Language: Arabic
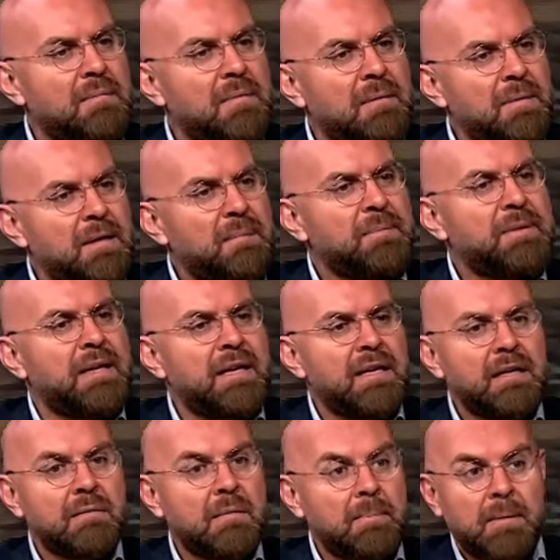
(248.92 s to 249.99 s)
أكيد.
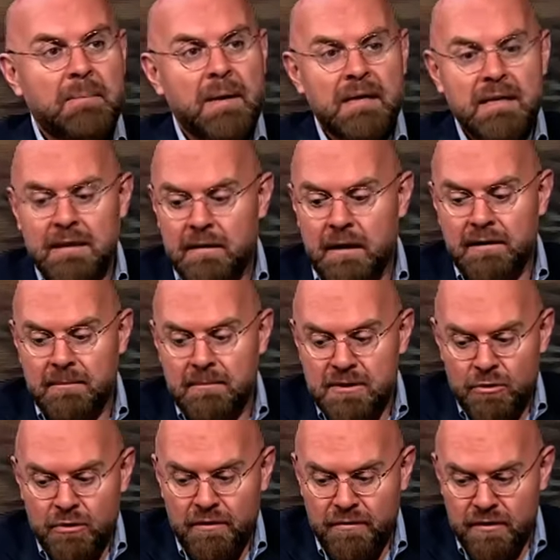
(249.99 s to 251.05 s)
بلبنان بما انك طلعتي
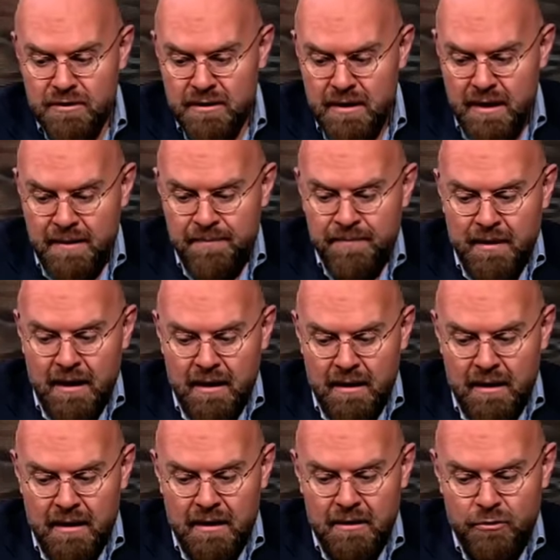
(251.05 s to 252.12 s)
ميس يونيفرس
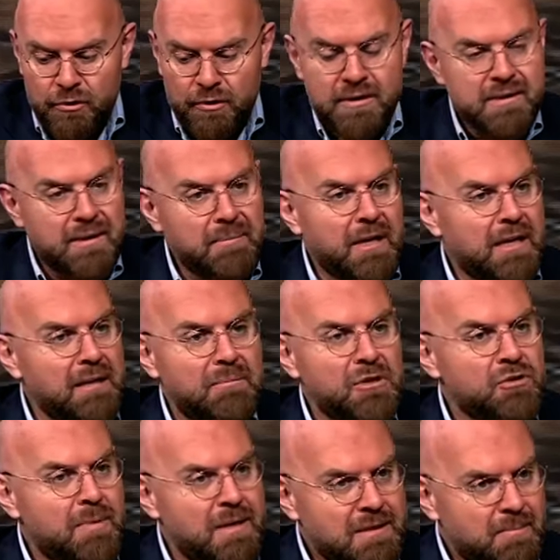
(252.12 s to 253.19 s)
توريزم يعني
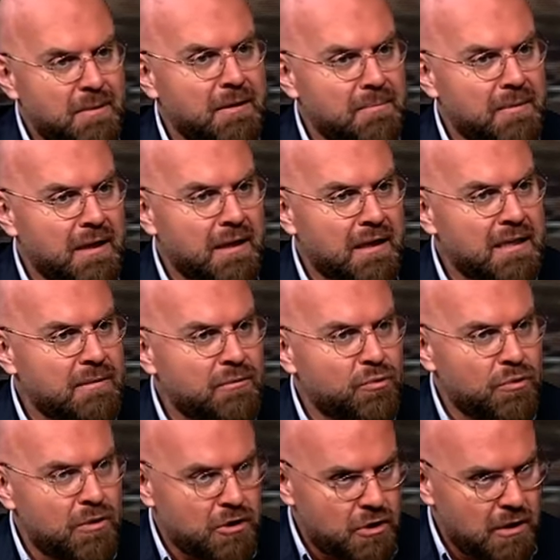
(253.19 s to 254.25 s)
مش بس بلبنان لازم
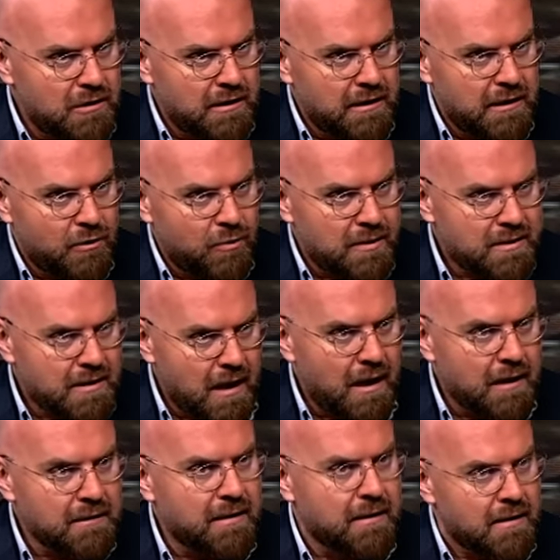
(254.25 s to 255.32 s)
يكون نشاطك يتوسع
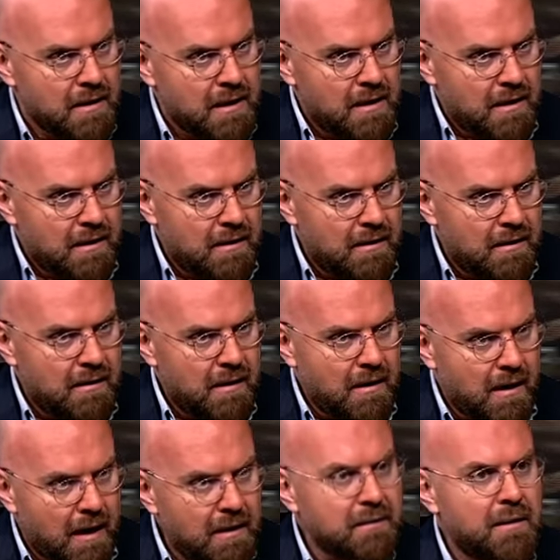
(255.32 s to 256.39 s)
اكثر آه،
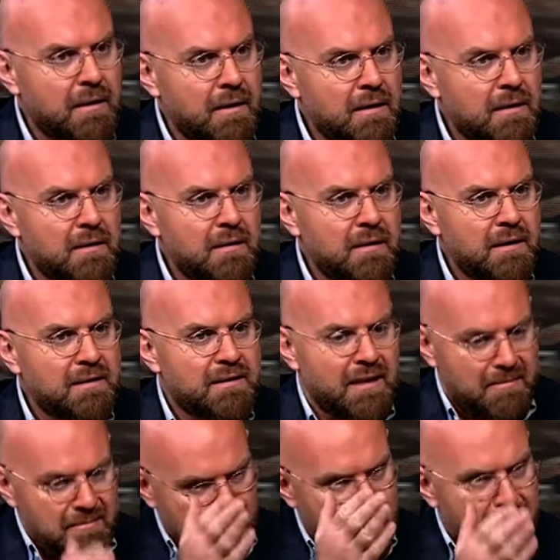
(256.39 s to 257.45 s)
حاطه
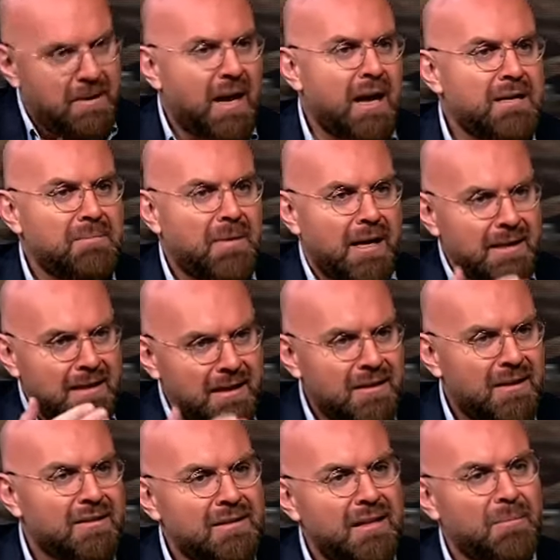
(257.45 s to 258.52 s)
قدامك بلان معين
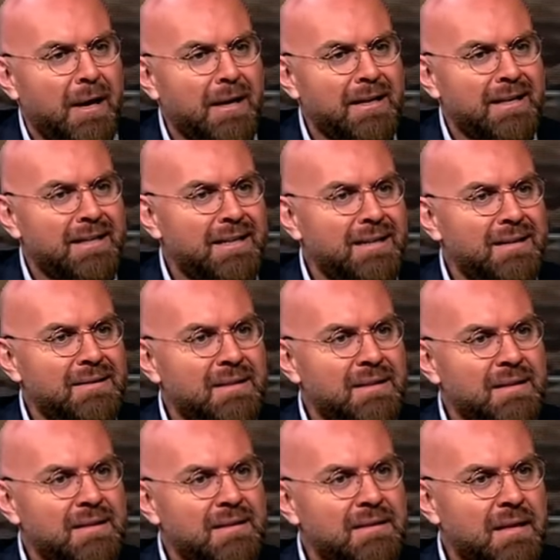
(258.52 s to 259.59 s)
خطه معينه
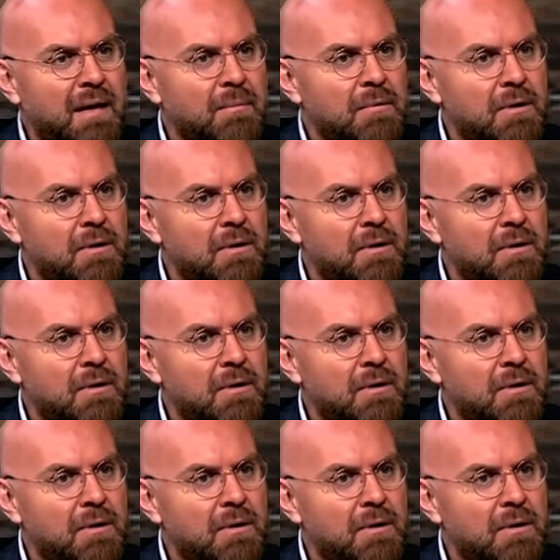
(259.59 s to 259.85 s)
اكيد نعم